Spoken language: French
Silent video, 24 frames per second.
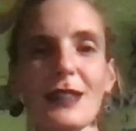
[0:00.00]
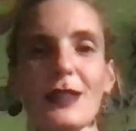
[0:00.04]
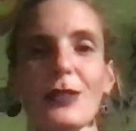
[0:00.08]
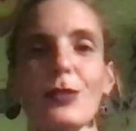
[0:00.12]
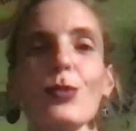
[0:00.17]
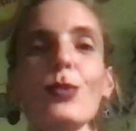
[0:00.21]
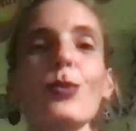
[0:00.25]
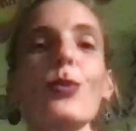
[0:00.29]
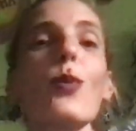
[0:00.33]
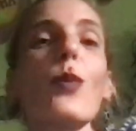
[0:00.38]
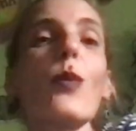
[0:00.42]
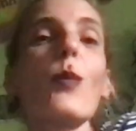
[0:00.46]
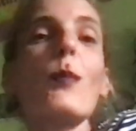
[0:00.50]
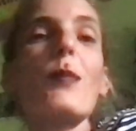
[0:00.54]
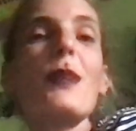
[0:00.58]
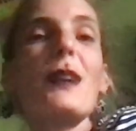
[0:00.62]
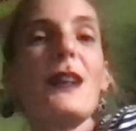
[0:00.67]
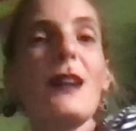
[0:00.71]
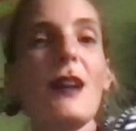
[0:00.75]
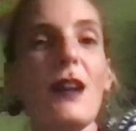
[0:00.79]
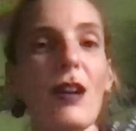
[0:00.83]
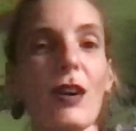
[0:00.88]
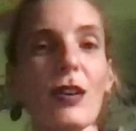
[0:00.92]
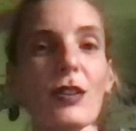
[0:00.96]
de combler
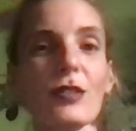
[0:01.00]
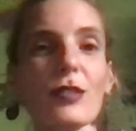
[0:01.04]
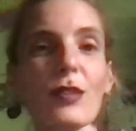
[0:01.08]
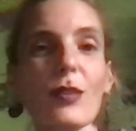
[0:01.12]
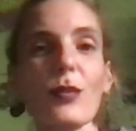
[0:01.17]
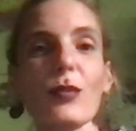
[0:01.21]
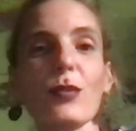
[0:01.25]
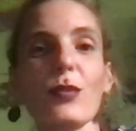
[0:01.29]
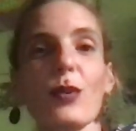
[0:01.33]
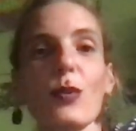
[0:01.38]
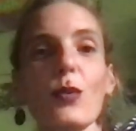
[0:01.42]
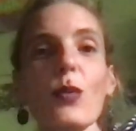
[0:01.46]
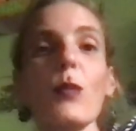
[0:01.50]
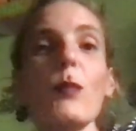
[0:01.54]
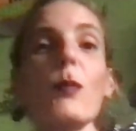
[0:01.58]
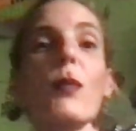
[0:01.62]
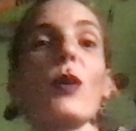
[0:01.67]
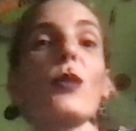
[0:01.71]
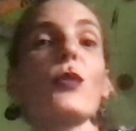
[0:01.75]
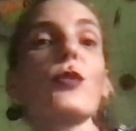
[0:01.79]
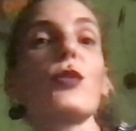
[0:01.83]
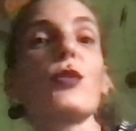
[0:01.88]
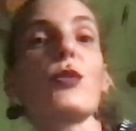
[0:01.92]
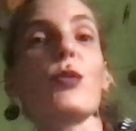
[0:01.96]
l'autre en se
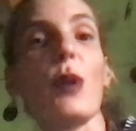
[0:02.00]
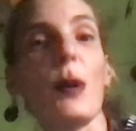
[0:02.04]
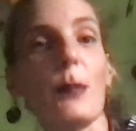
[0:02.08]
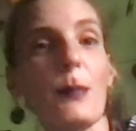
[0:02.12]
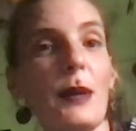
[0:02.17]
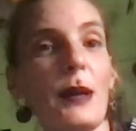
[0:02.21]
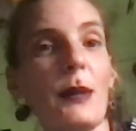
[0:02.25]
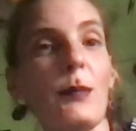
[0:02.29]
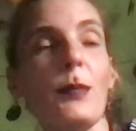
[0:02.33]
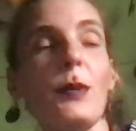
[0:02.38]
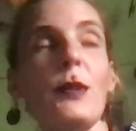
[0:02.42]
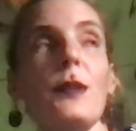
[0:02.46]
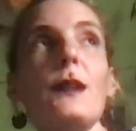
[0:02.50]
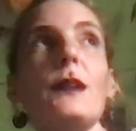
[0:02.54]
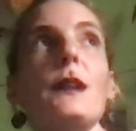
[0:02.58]
comblant soi-même.